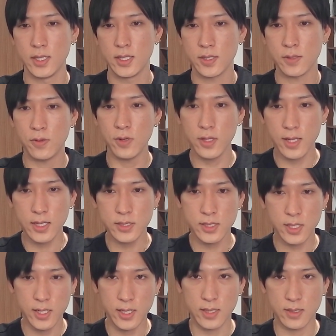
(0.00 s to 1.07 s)
これ出して
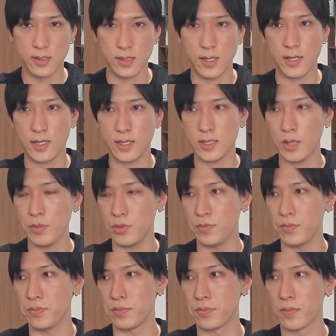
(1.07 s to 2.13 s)
なかったら、多
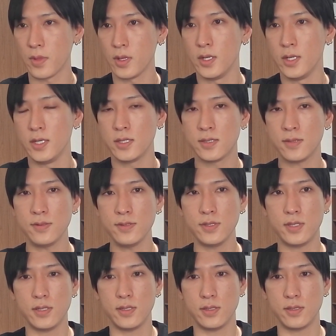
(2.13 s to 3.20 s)
分、損し
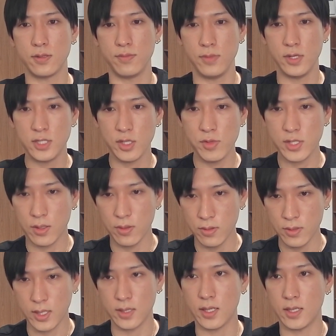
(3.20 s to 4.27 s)
てる人めちゃめちゃ多
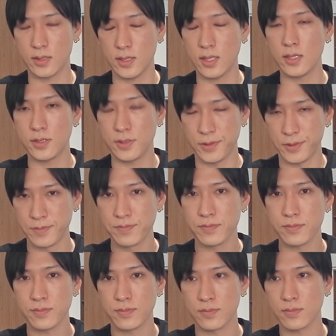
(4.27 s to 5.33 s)
かったはずなんですよ。
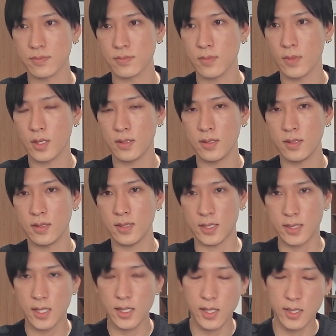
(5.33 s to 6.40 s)
出さ
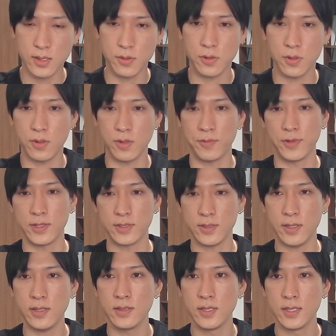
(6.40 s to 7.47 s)
なかった時よりもです
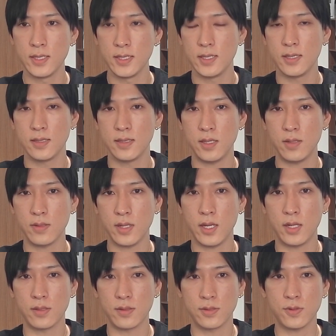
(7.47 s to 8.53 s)
ね。なので
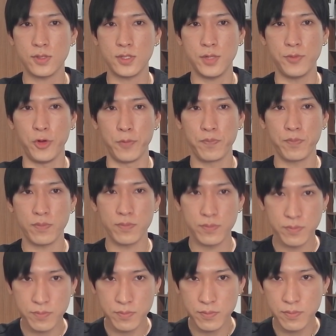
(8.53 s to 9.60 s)
ね、少しでも、
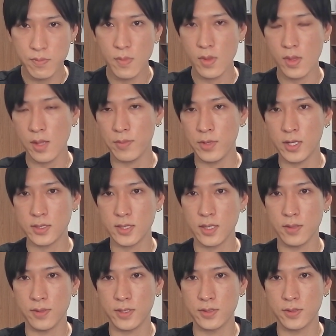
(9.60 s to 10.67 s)
ね、皆さんの
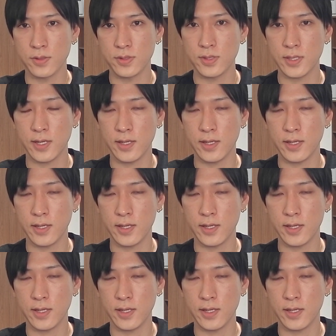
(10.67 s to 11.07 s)
ね、損失がね、